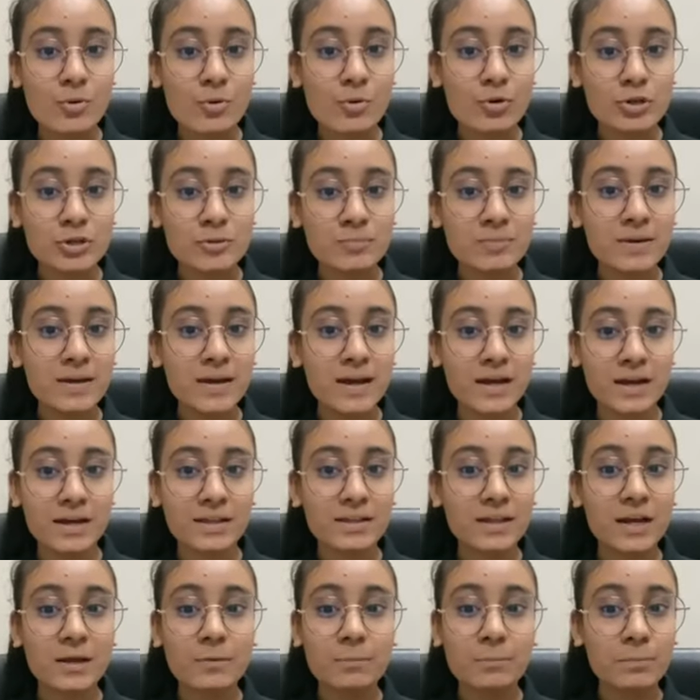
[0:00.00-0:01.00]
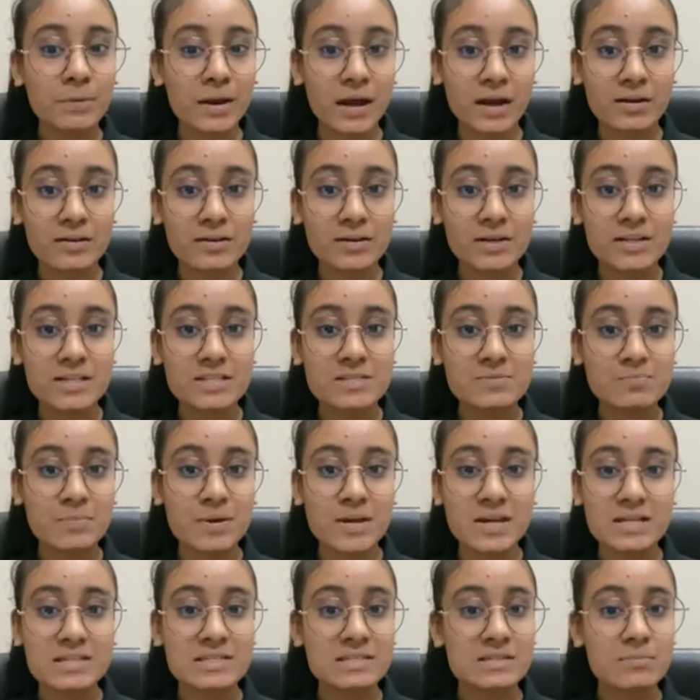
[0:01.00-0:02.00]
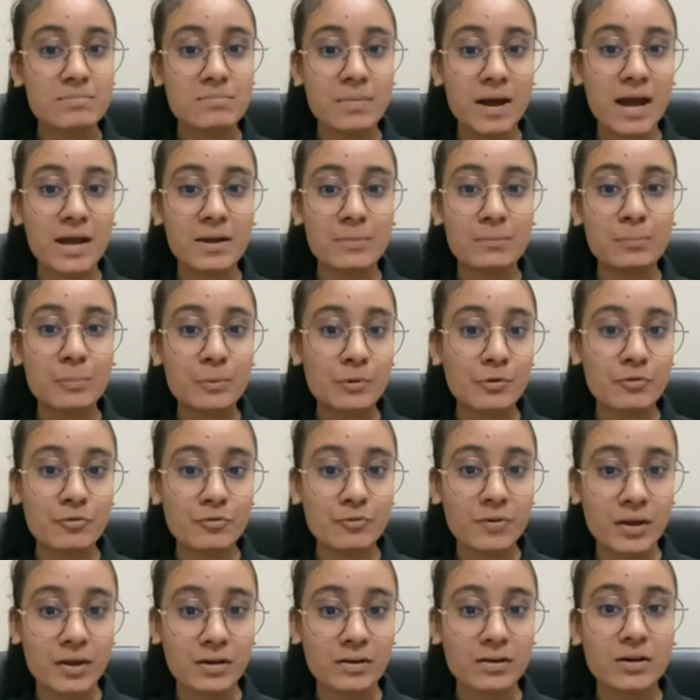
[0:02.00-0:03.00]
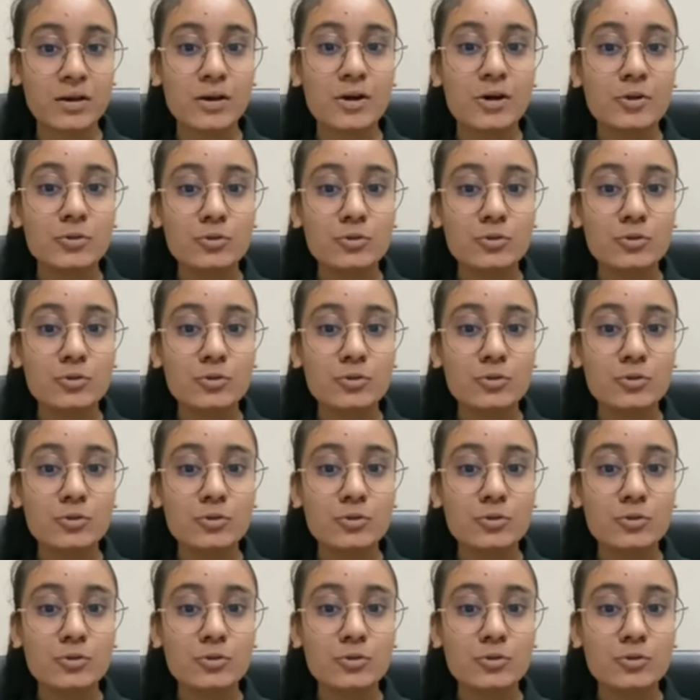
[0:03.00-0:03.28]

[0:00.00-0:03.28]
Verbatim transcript: कोट भी है ना दैट प्रैक्टिस मेक्स अ मैन परफेक्ट